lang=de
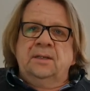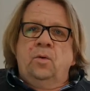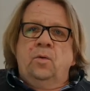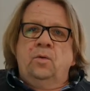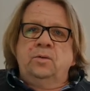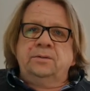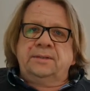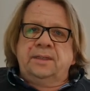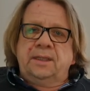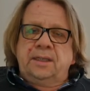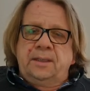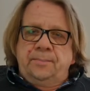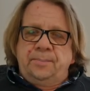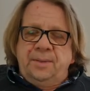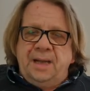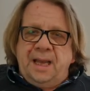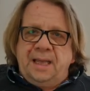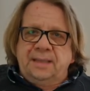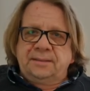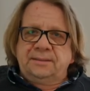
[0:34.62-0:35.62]
Unsere
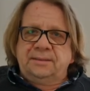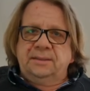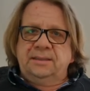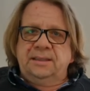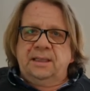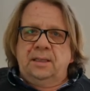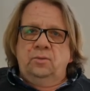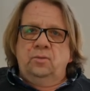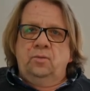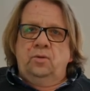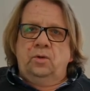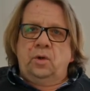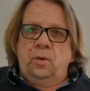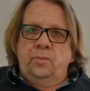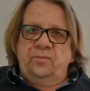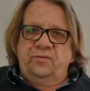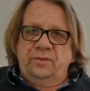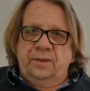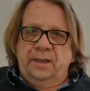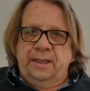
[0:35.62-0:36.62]
geplante
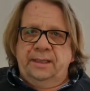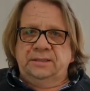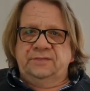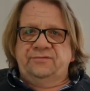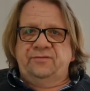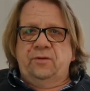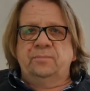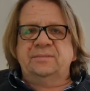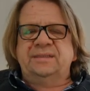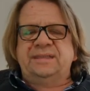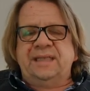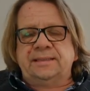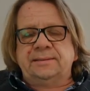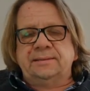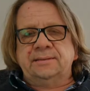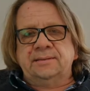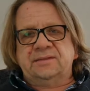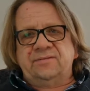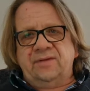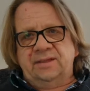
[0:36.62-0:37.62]
Dialogkonferenz vom
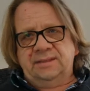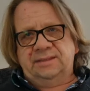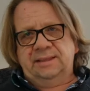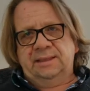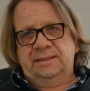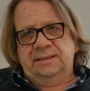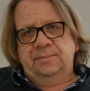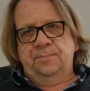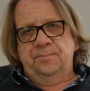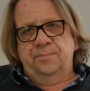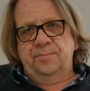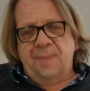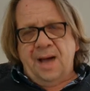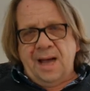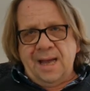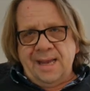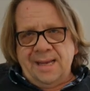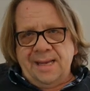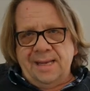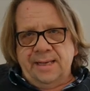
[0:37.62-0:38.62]
26.
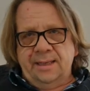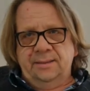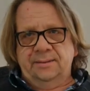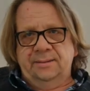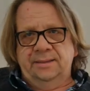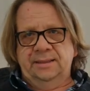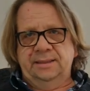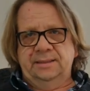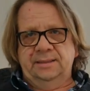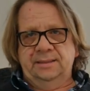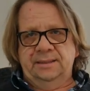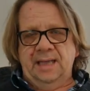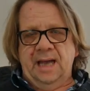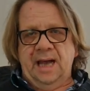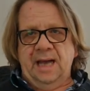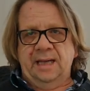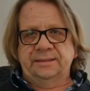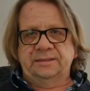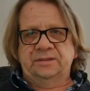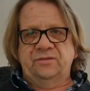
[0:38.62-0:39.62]
Mai diesen
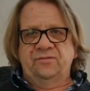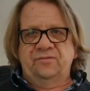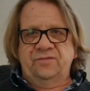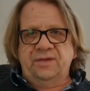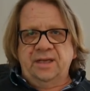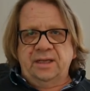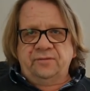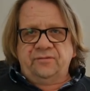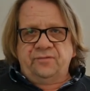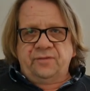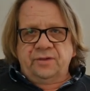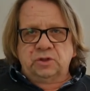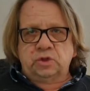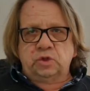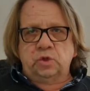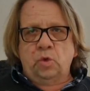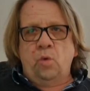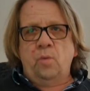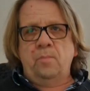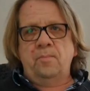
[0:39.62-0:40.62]
Jahres wird
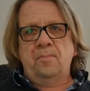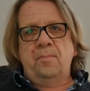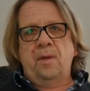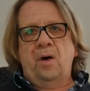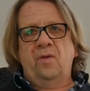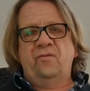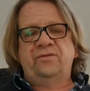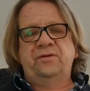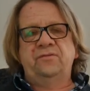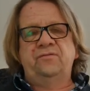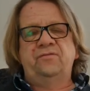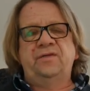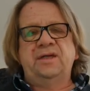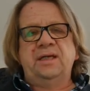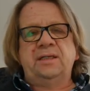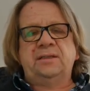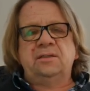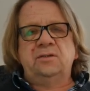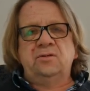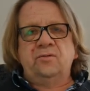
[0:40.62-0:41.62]
verschoben auf den
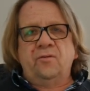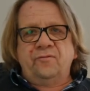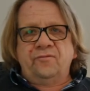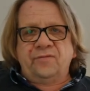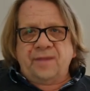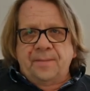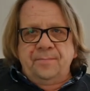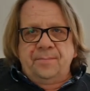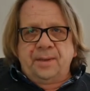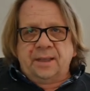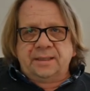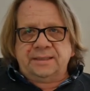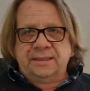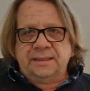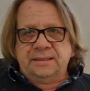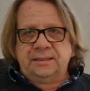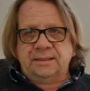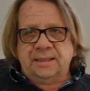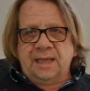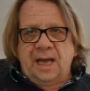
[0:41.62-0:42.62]
4. November
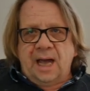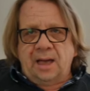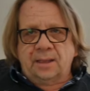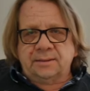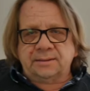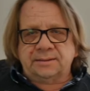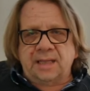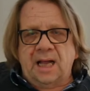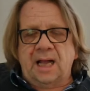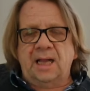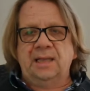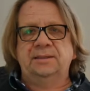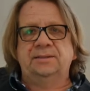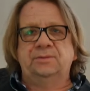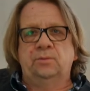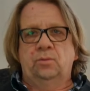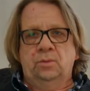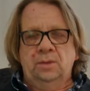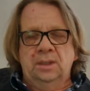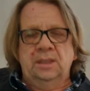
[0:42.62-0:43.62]
diesen Jahres.
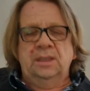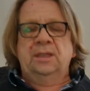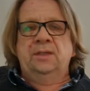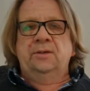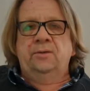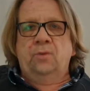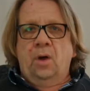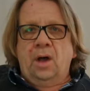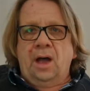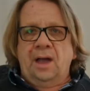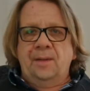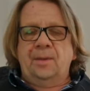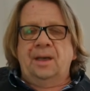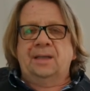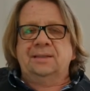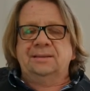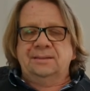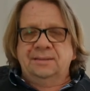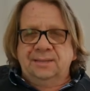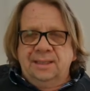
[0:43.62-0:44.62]
Also noch
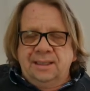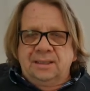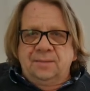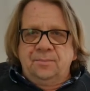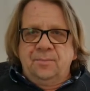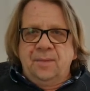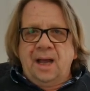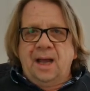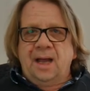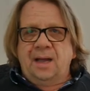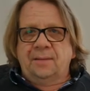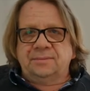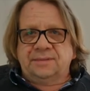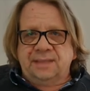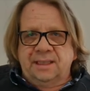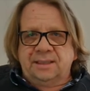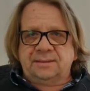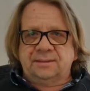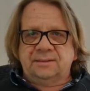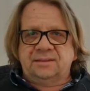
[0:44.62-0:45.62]
einmal, nicht mehr am
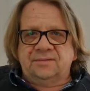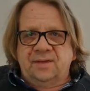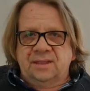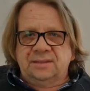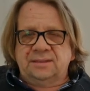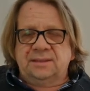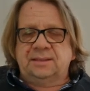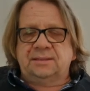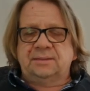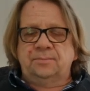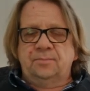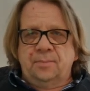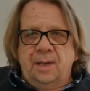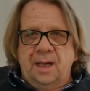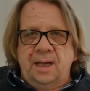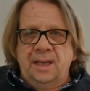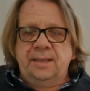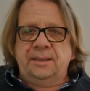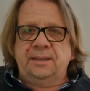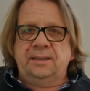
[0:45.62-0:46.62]
26.
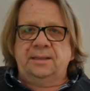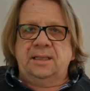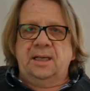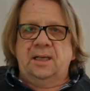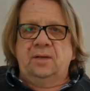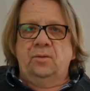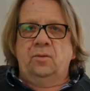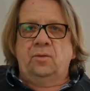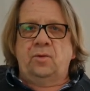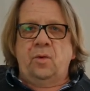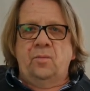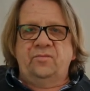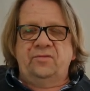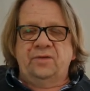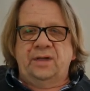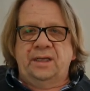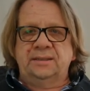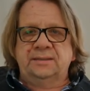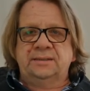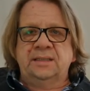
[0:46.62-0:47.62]
Mai die
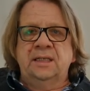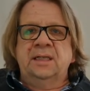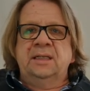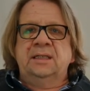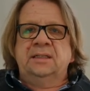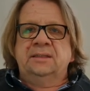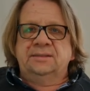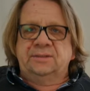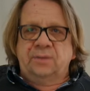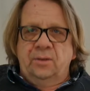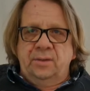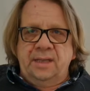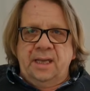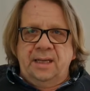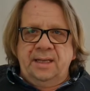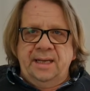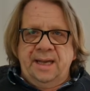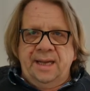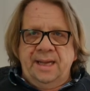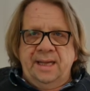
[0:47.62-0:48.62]
Dialogkonferenz,
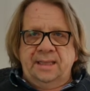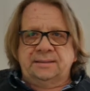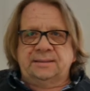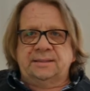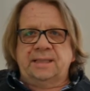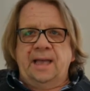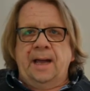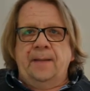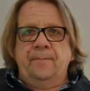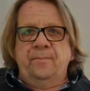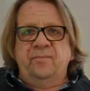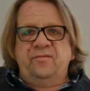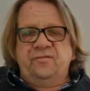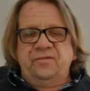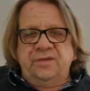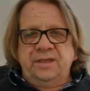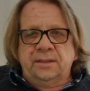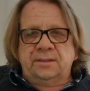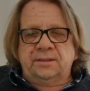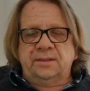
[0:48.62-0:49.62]
sondern erst am
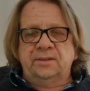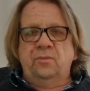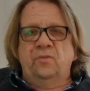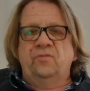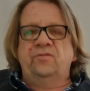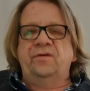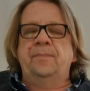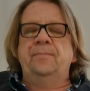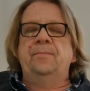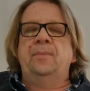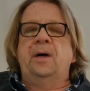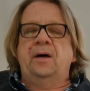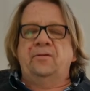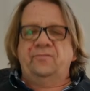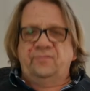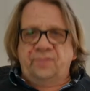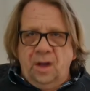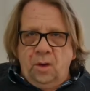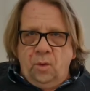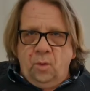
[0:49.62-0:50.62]
4.
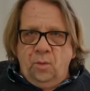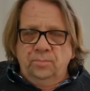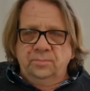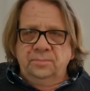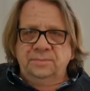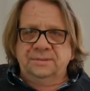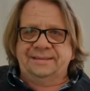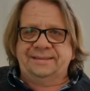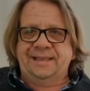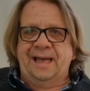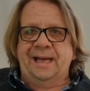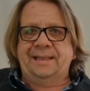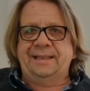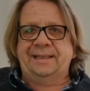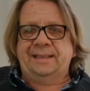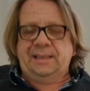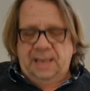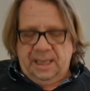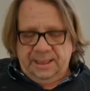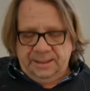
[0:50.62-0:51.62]
November. Warum, sage
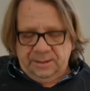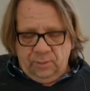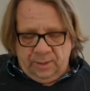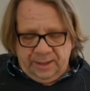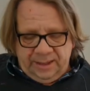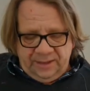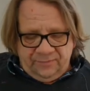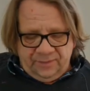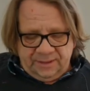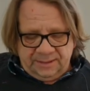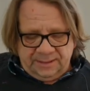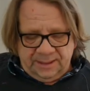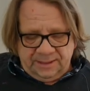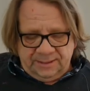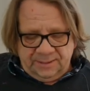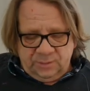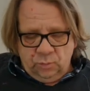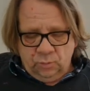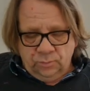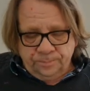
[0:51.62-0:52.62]
ich gleich noch etwas
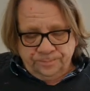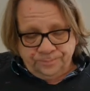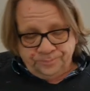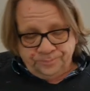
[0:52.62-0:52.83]
dazu.